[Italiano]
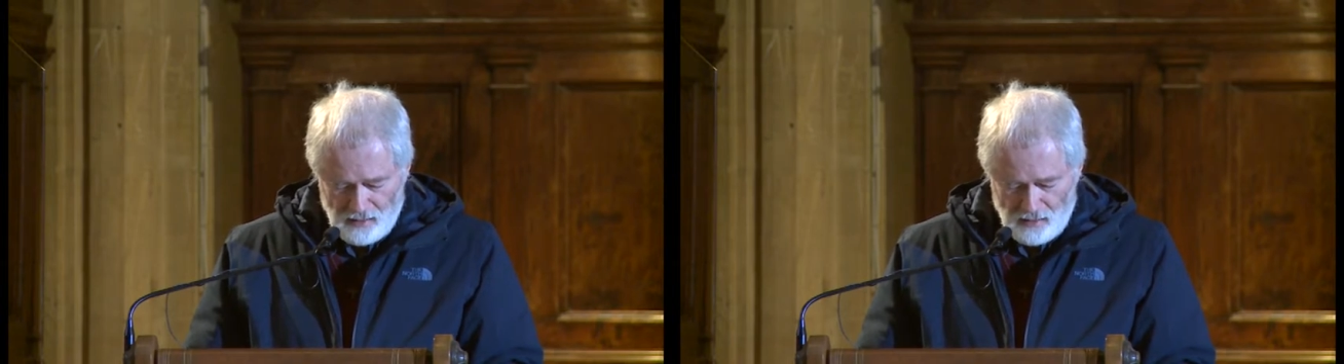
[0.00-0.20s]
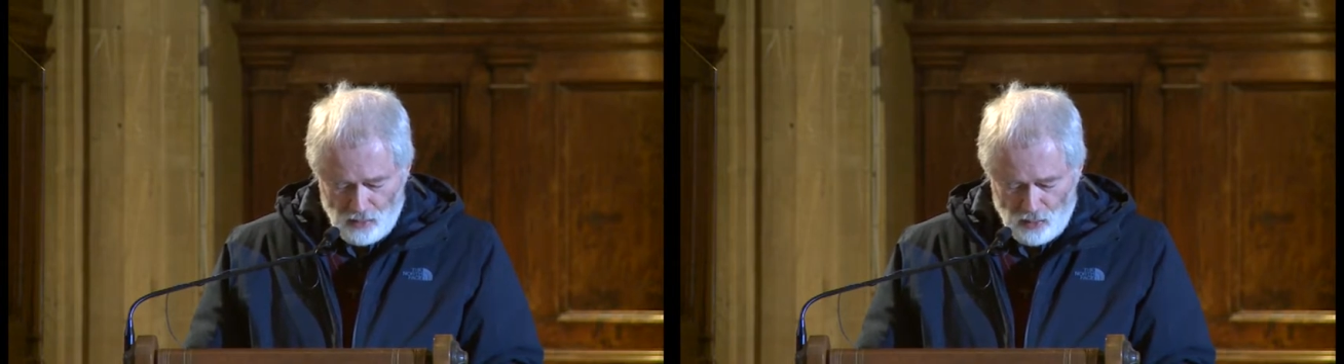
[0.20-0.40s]

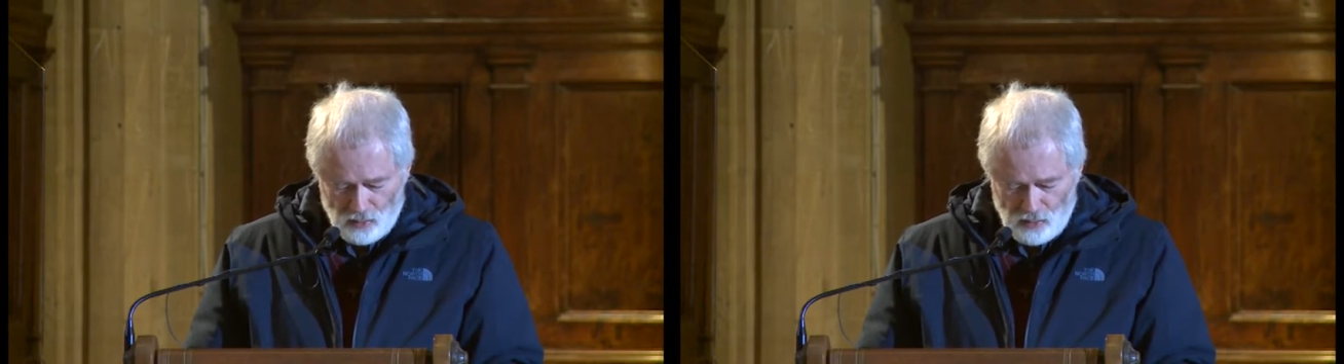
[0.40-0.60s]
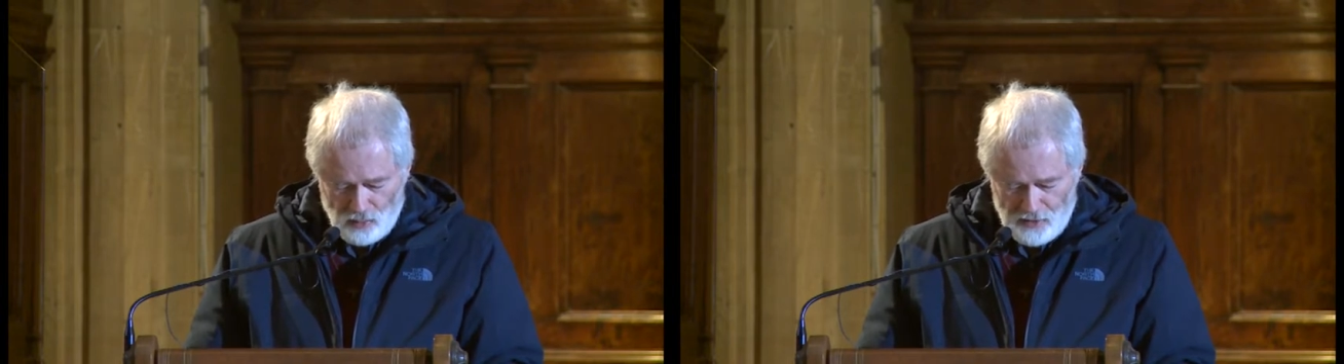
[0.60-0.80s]
Lo
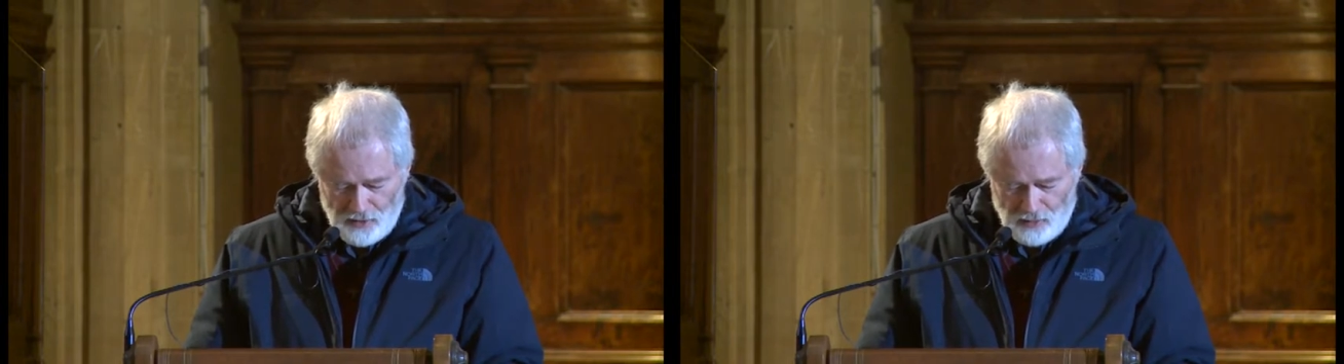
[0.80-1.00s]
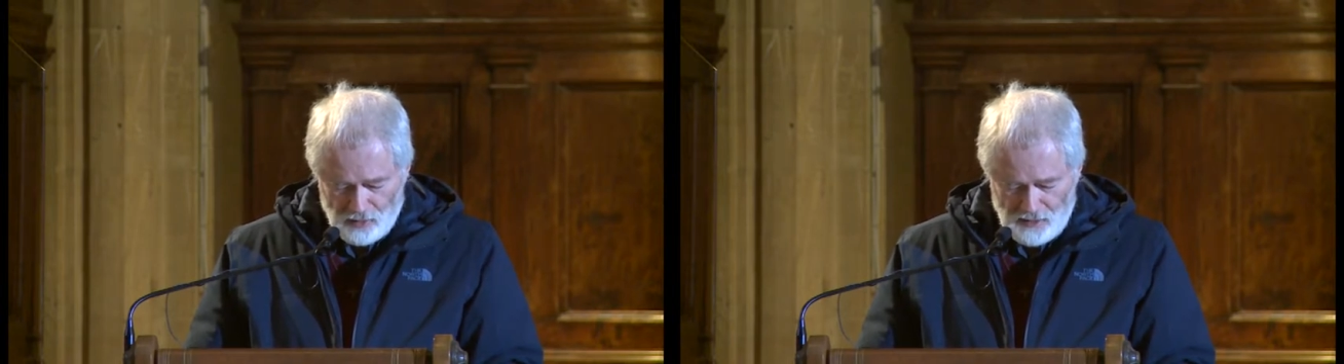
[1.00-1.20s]

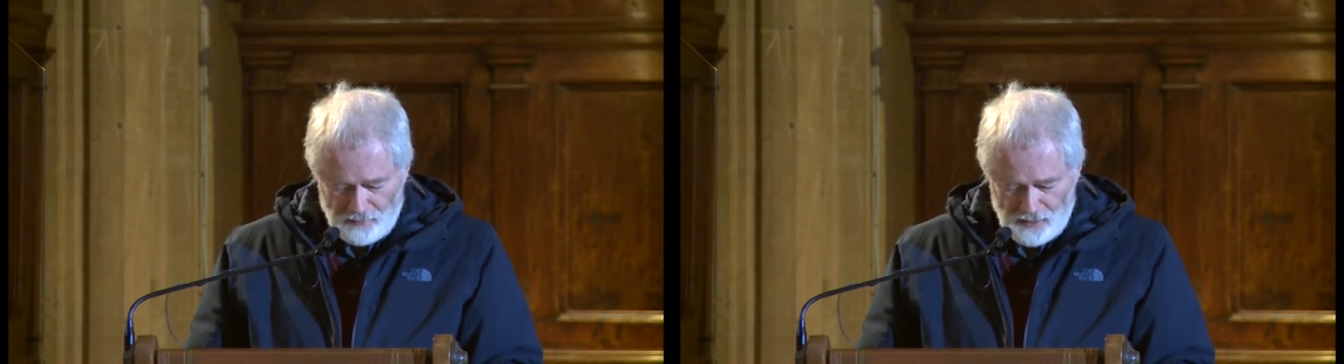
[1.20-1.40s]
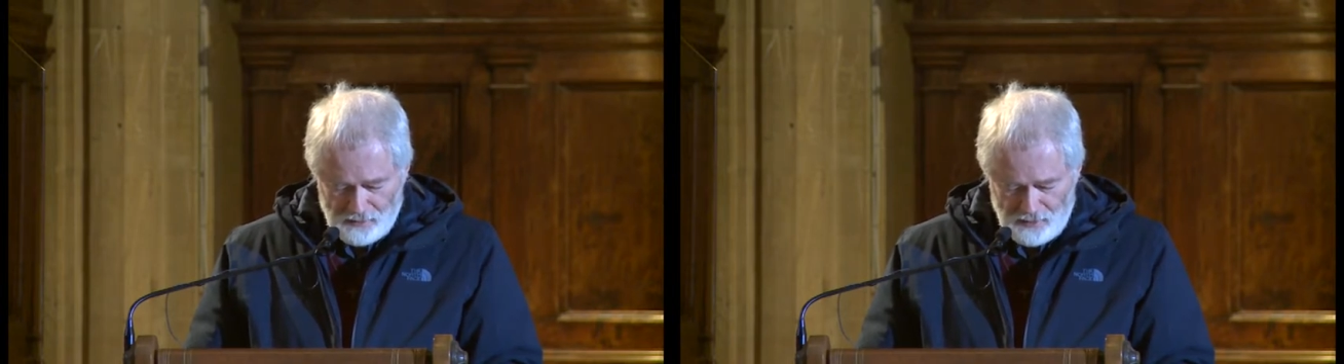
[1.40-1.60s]
condussero
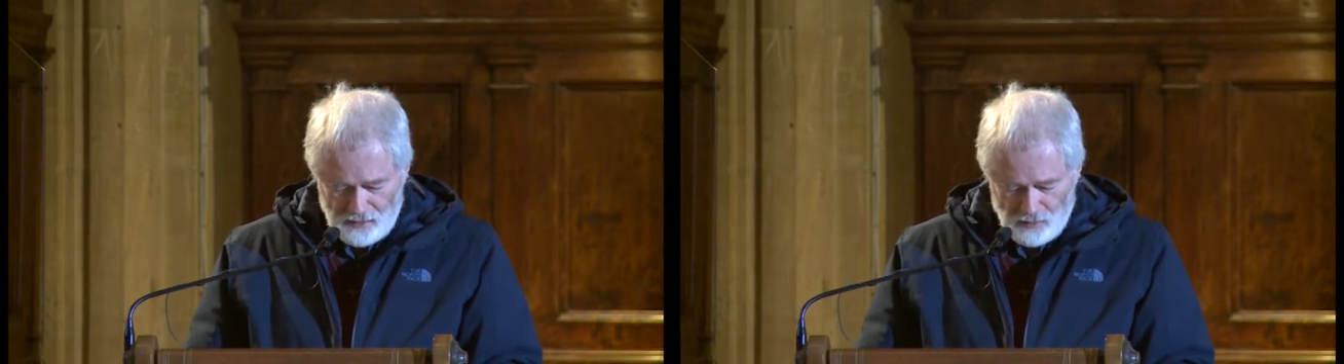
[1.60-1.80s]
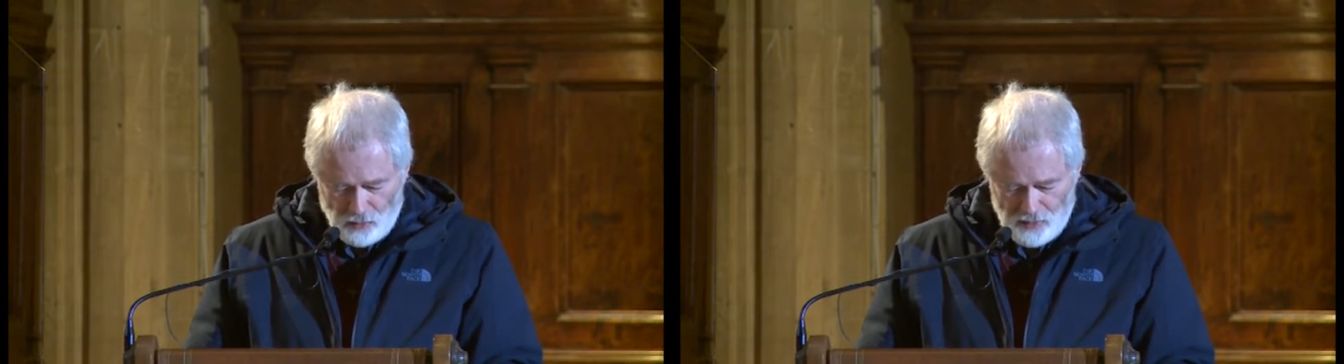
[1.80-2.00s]
davanti
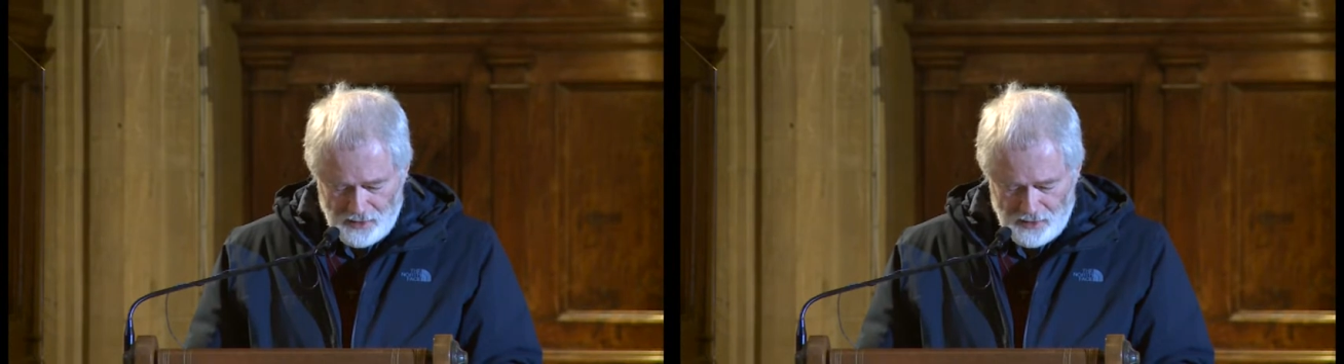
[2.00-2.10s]
al loro